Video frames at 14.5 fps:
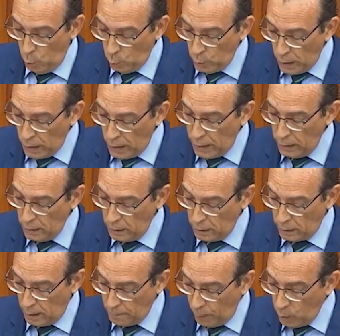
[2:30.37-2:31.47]
una ley
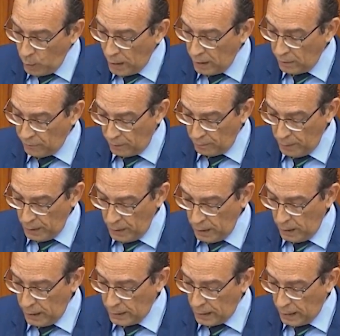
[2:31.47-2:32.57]
que ponga a la
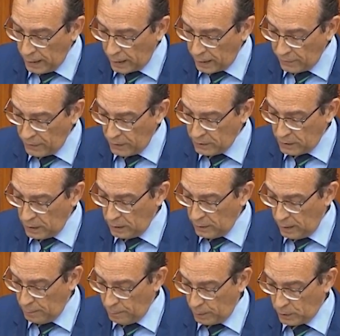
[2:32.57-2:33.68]
familia en el eje central
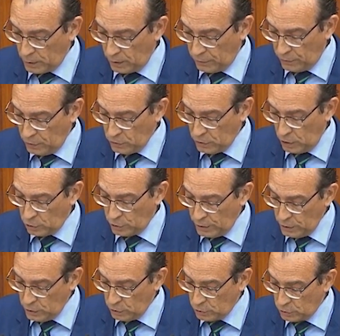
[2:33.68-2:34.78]
de la protección de los
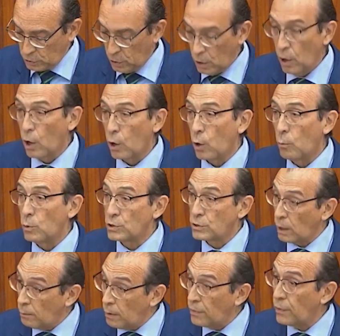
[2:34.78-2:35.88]
niños, como
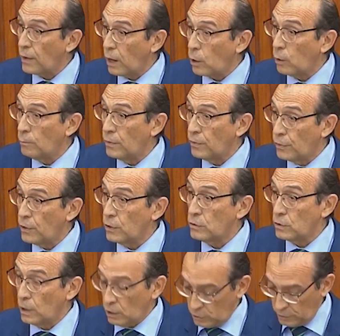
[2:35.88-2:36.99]
establece la Convención de